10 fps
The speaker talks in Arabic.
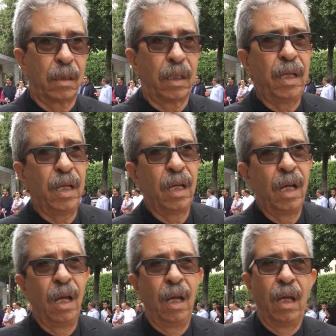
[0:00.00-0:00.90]
صحيح
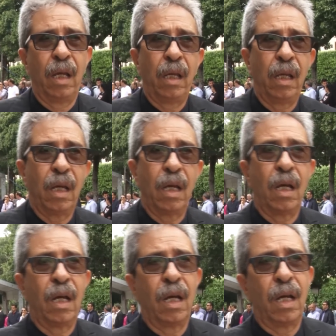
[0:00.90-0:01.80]
هي
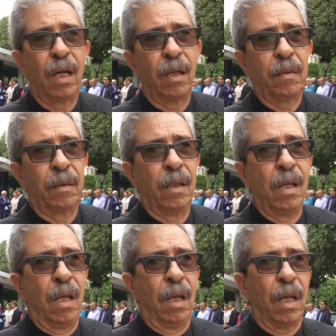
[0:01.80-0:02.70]

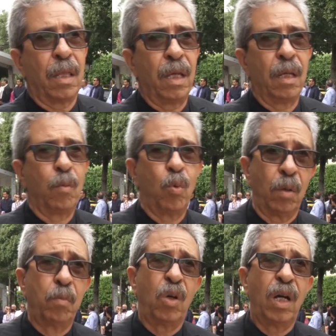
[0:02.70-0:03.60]
هذه
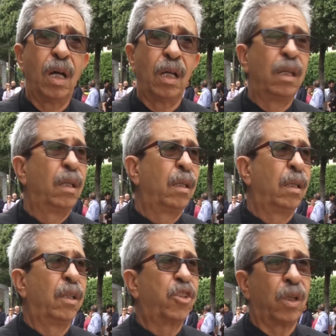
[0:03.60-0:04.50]
المحا...
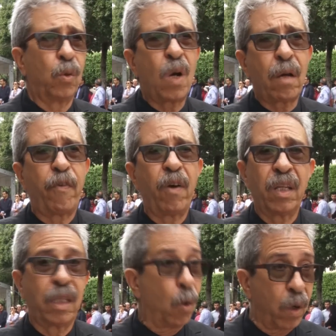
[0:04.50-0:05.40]
الوقفة
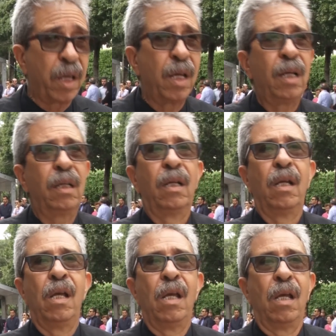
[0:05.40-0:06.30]
الدورية
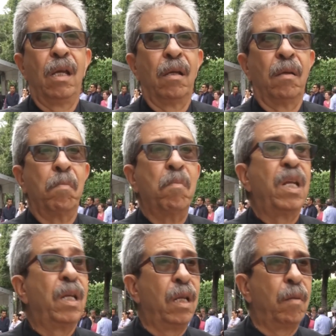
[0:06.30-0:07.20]

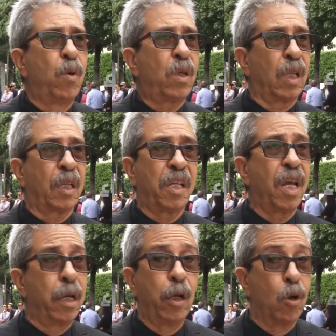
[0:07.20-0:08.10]
من من وقت
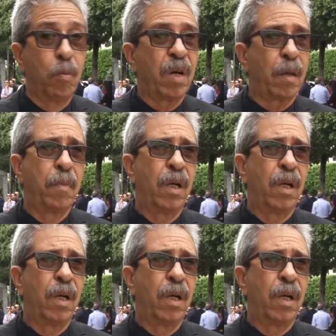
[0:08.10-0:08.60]
الاغتيال اليوم ما